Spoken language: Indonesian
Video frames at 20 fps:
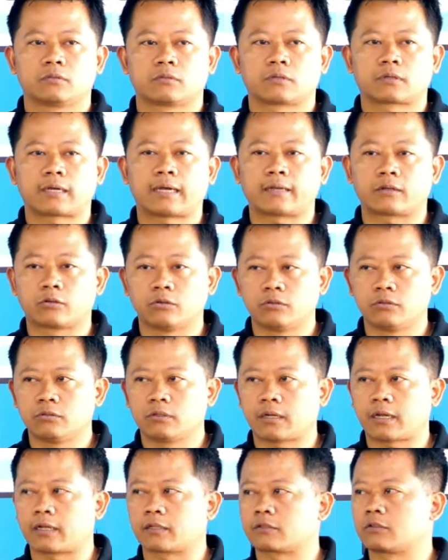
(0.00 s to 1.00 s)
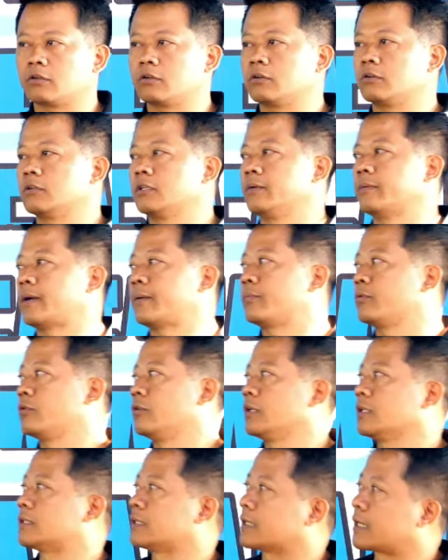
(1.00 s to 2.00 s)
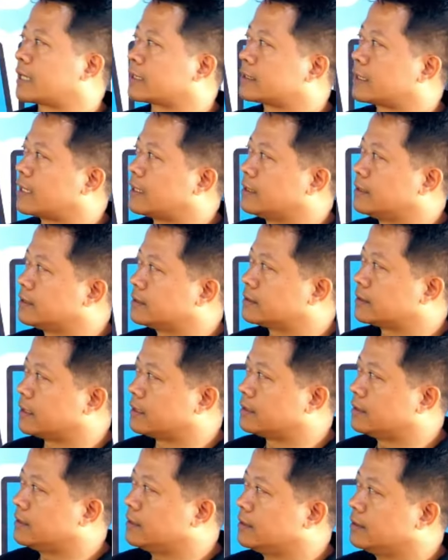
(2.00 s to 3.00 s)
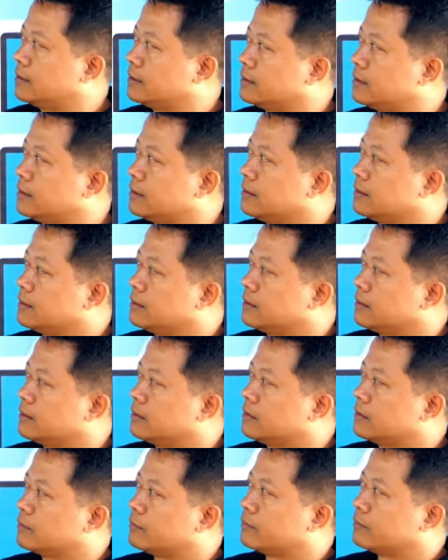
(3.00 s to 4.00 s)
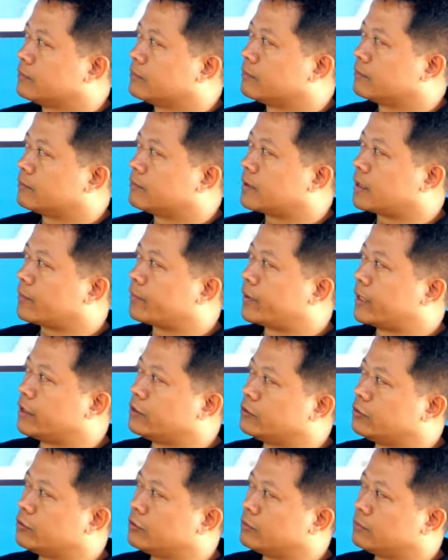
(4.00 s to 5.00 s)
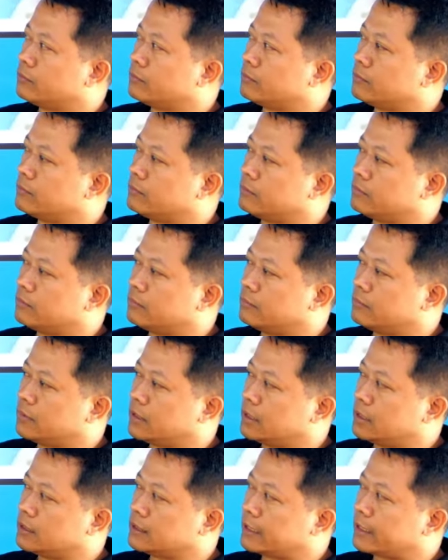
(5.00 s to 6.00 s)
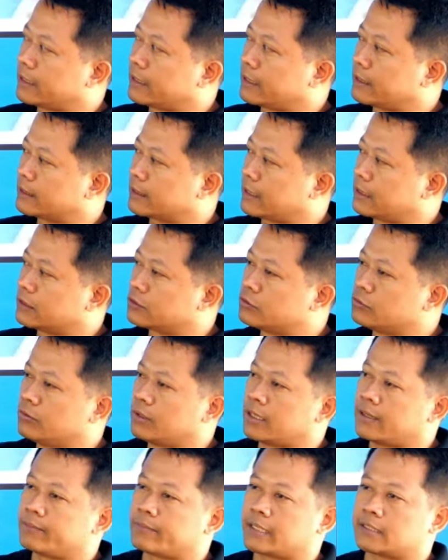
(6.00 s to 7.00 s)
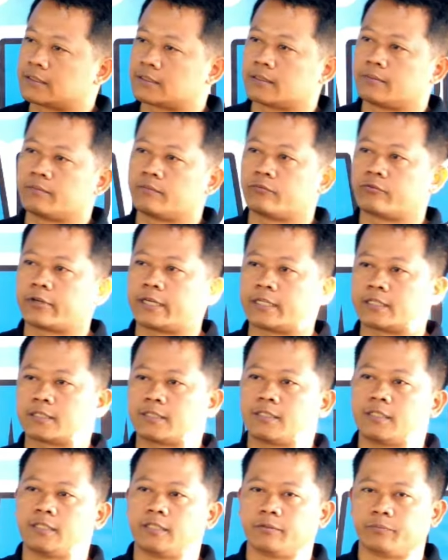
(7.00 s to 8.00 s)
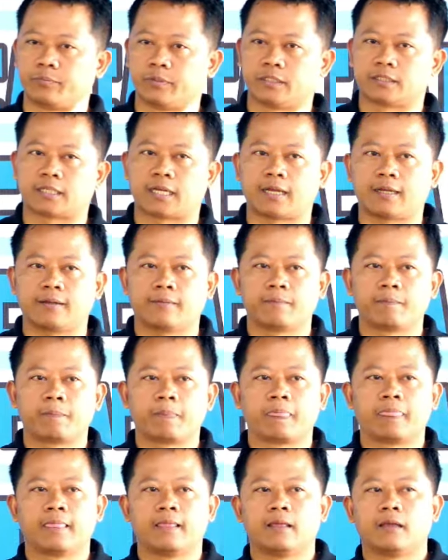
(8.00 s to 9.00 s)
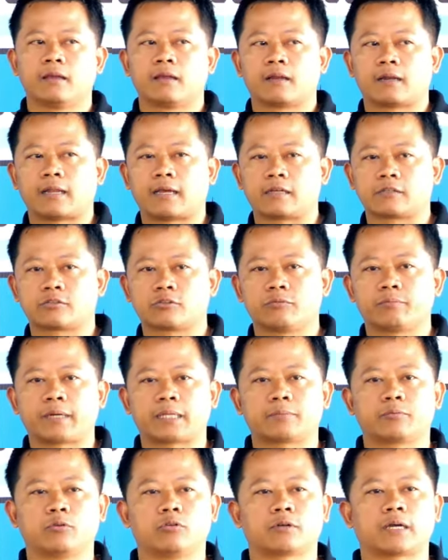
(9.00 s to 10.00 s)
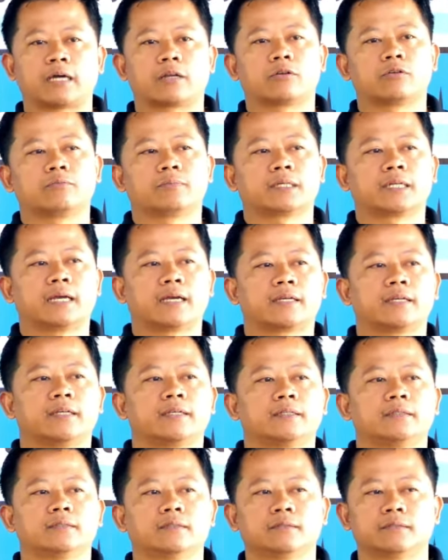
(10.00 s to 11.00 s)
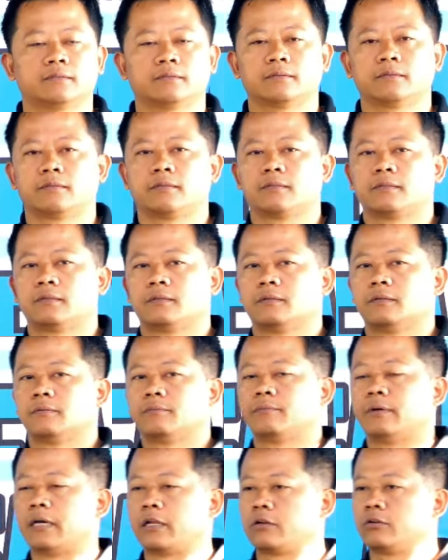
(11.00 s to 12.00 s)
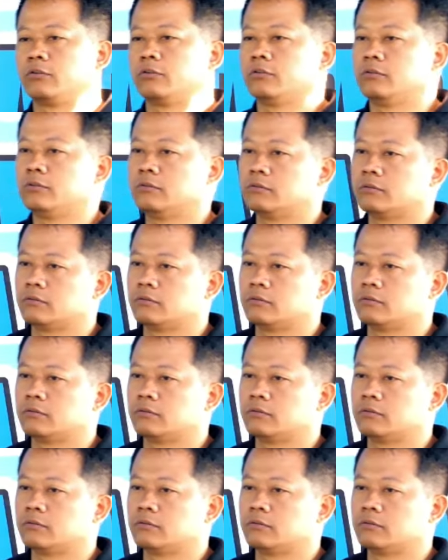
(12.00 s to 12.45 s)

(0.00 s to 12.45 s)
karung atau 50 liter katalis, jadi Pak Bayu menyarankan dua macam versi. Bisa langsung 40 karung pedaging, baru